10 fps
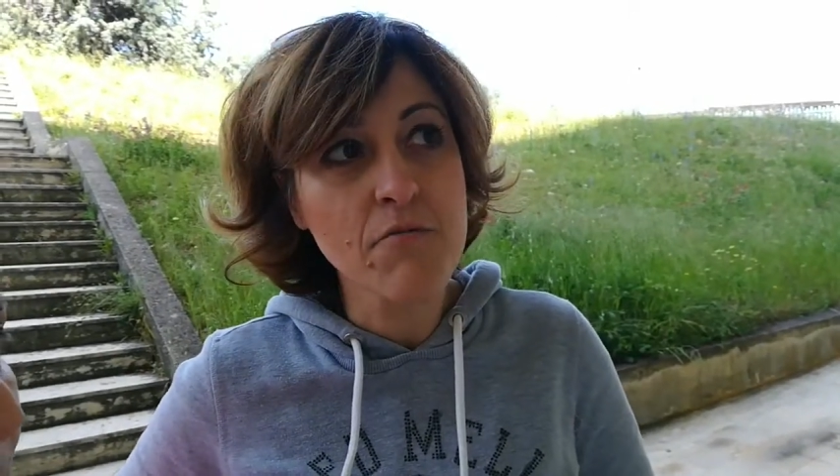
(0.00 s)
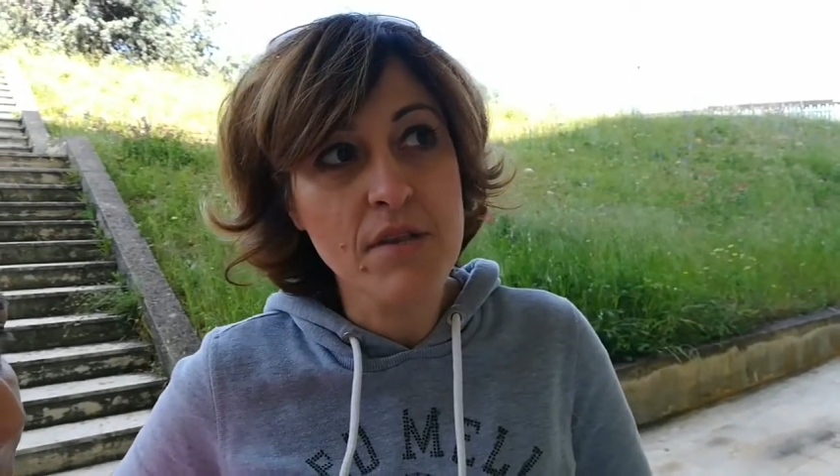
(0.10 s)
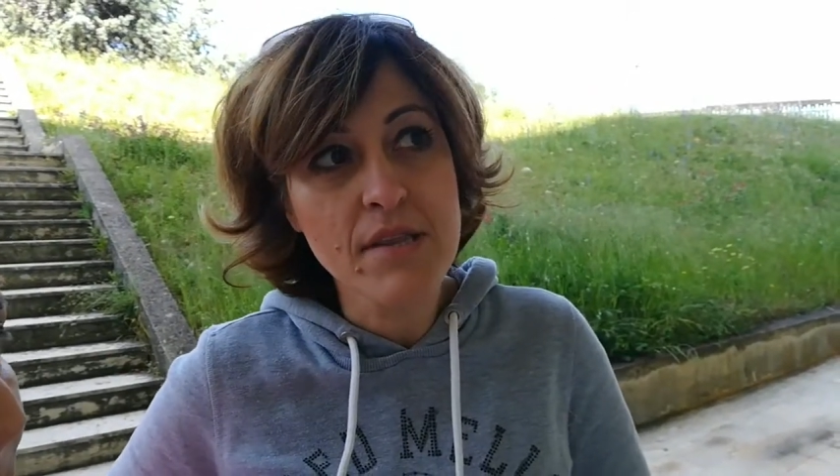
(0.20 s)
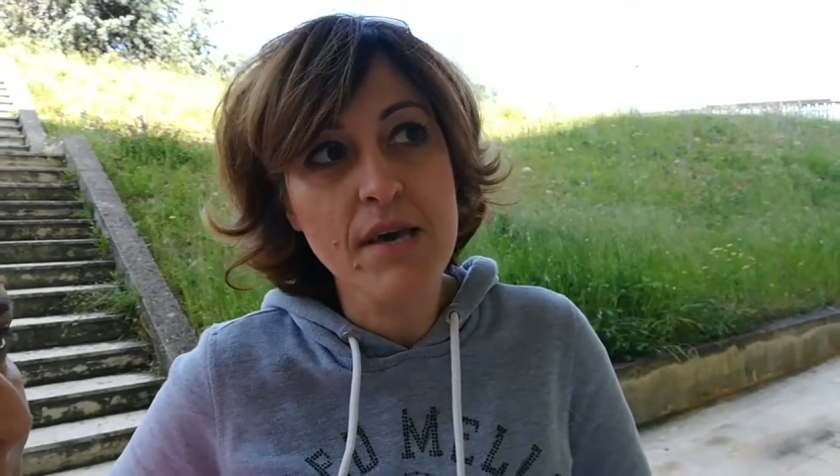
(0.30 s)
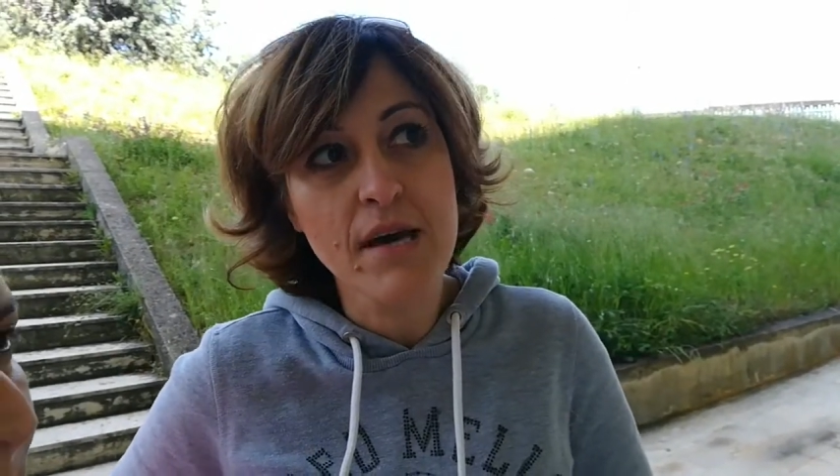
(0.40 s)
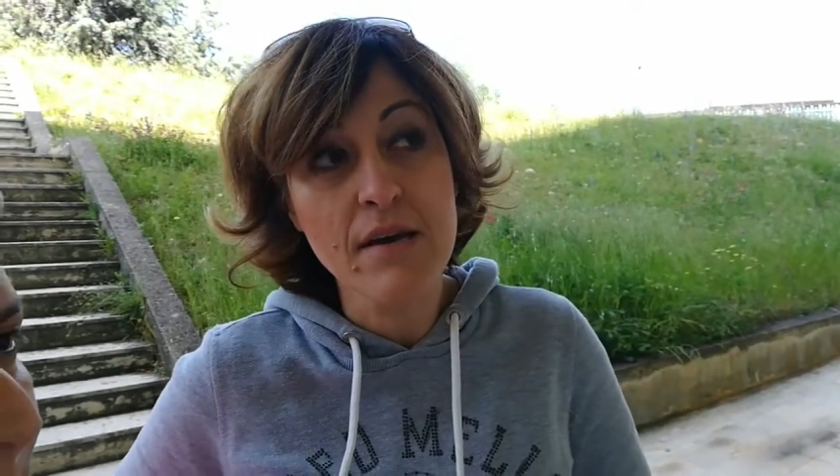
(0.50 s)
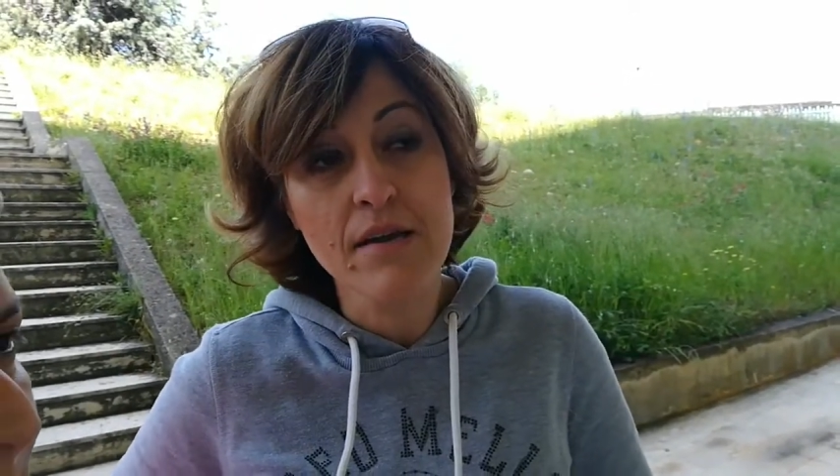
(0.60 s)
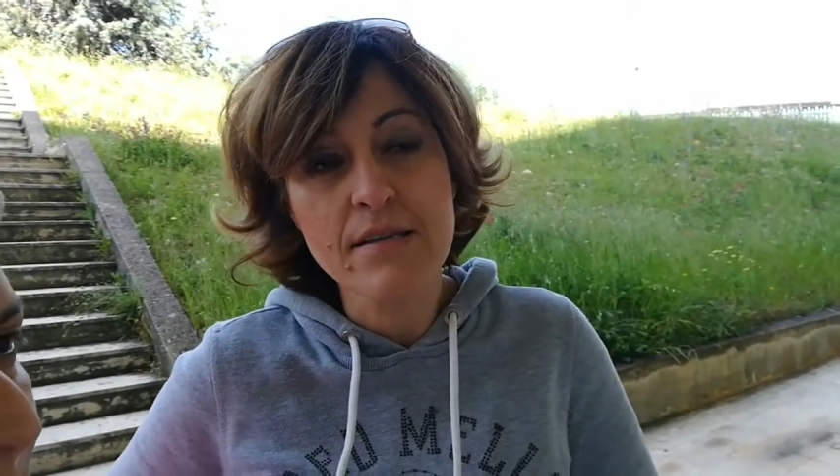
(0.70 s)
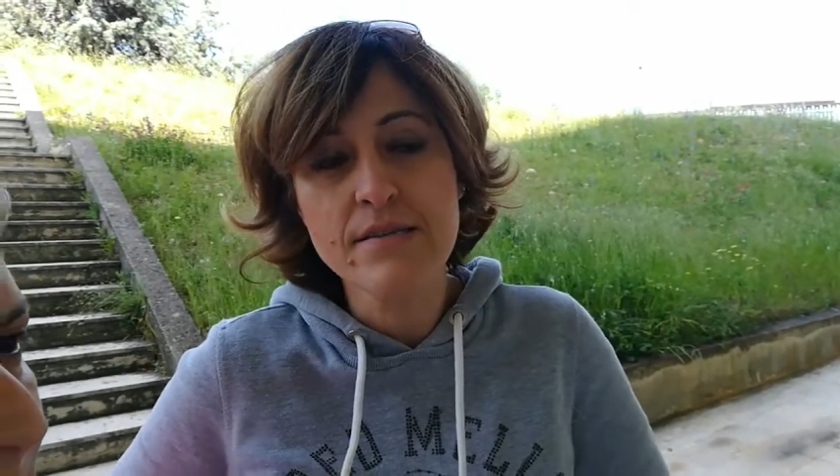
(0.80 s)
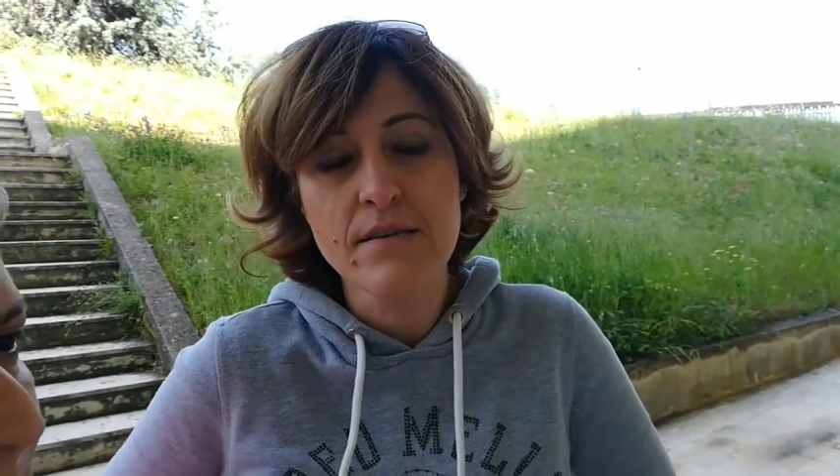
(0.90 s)
quindi anche
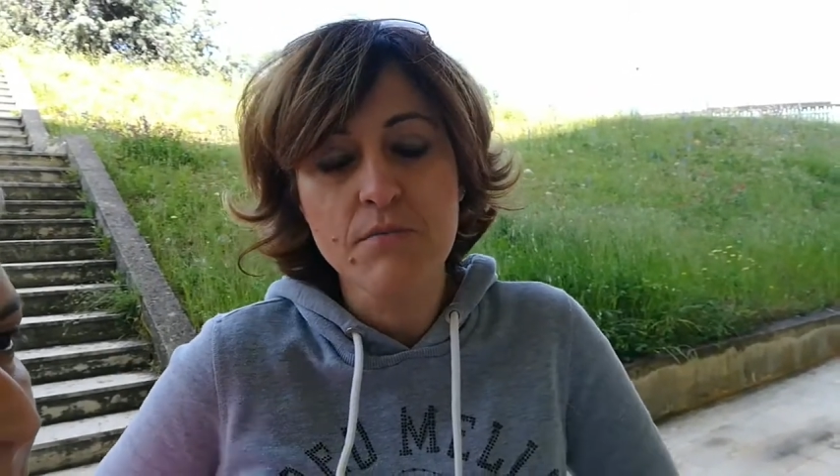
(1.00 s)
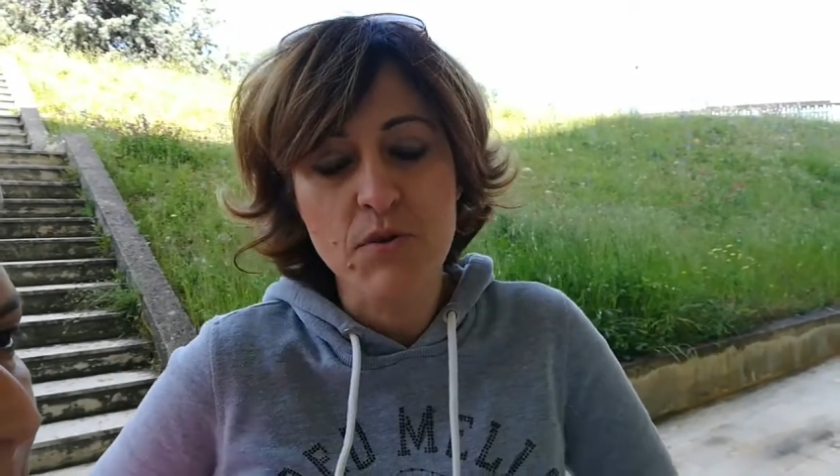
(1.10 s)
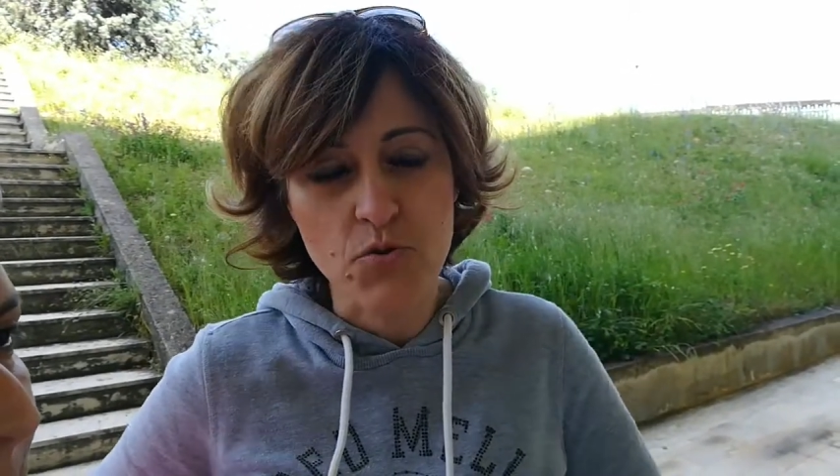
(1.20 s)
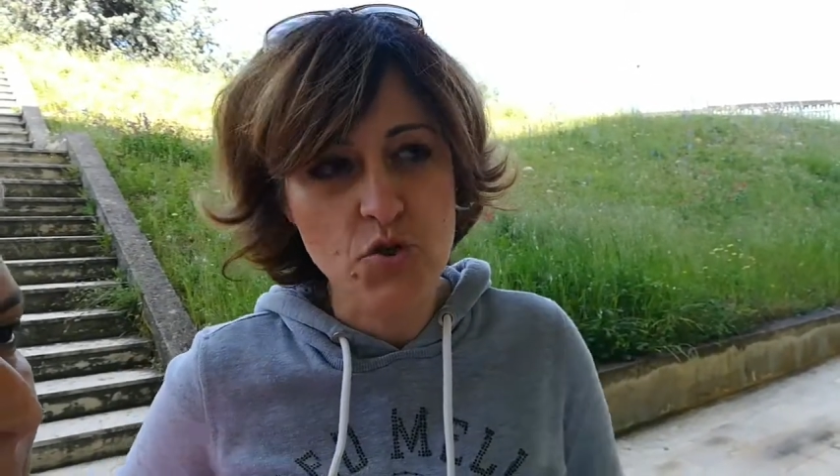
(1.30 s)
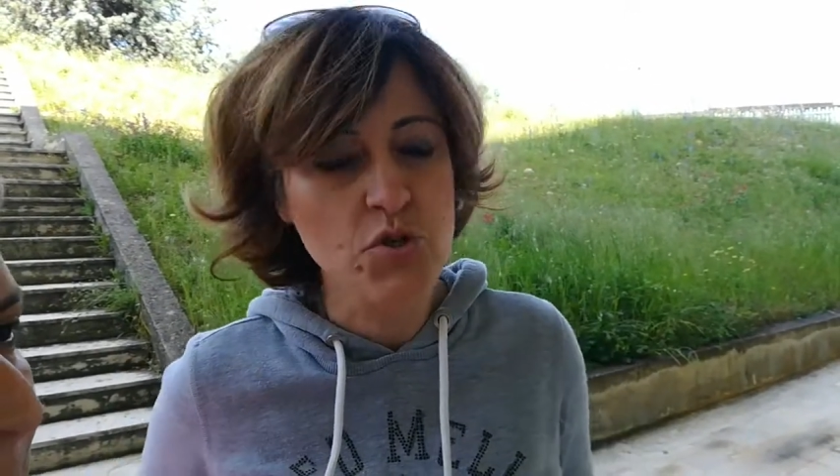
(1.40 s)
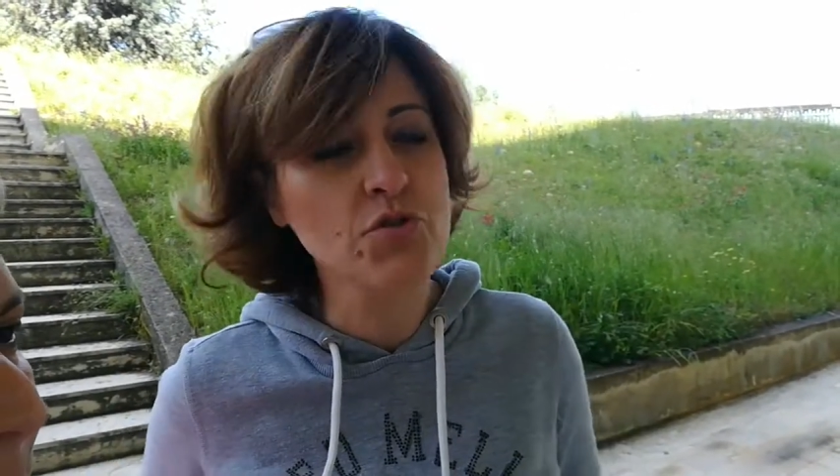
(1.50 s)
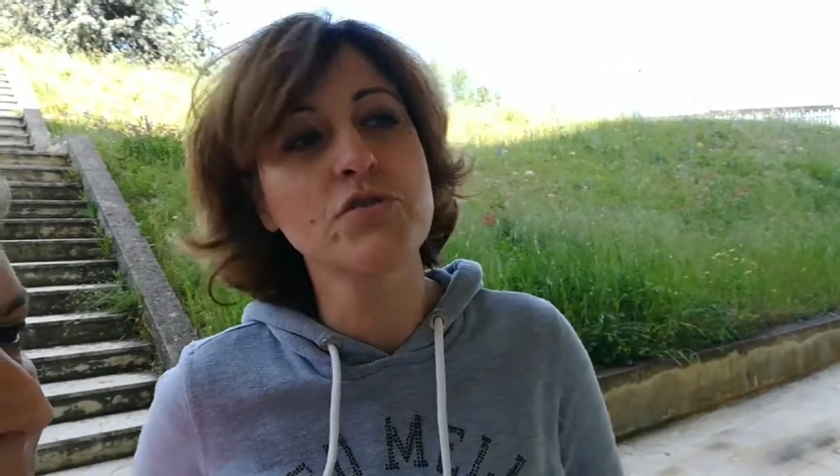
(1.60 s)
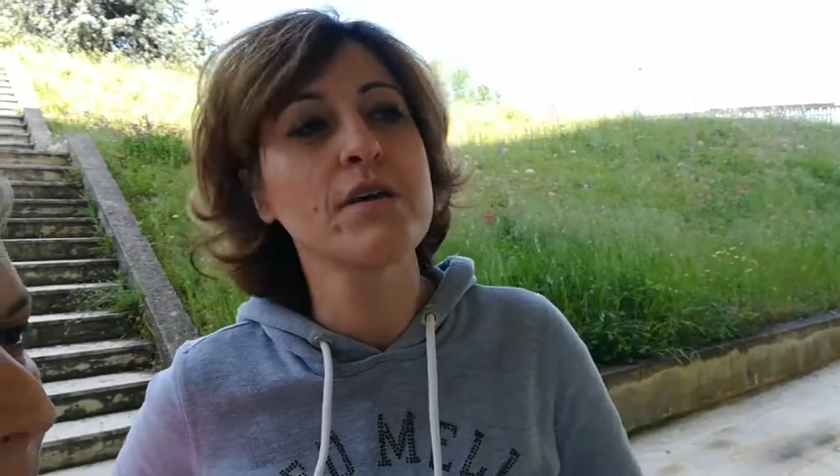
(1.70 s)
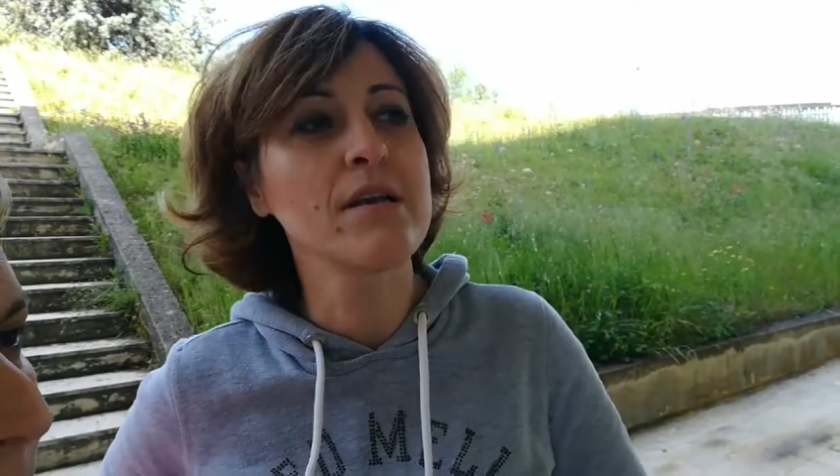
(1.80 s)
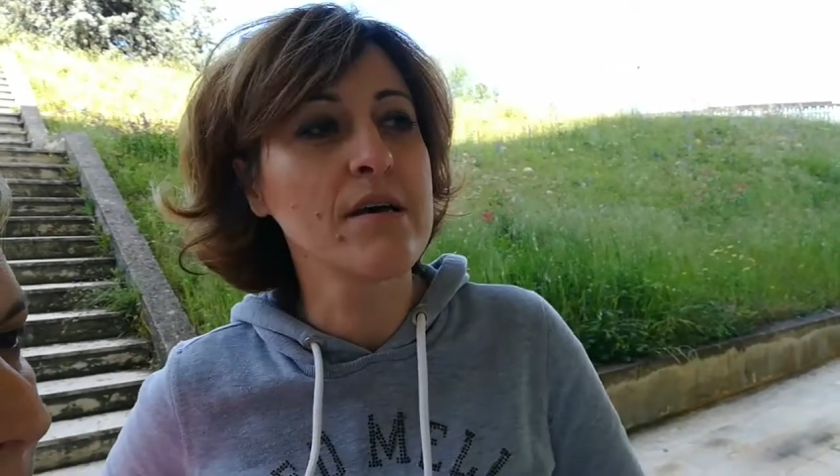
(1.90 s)
grazie al patrocinio patrocinio
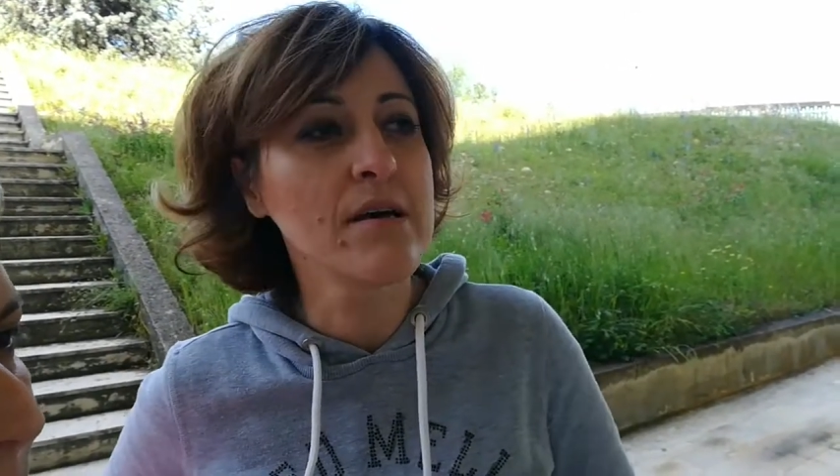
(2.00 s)
del,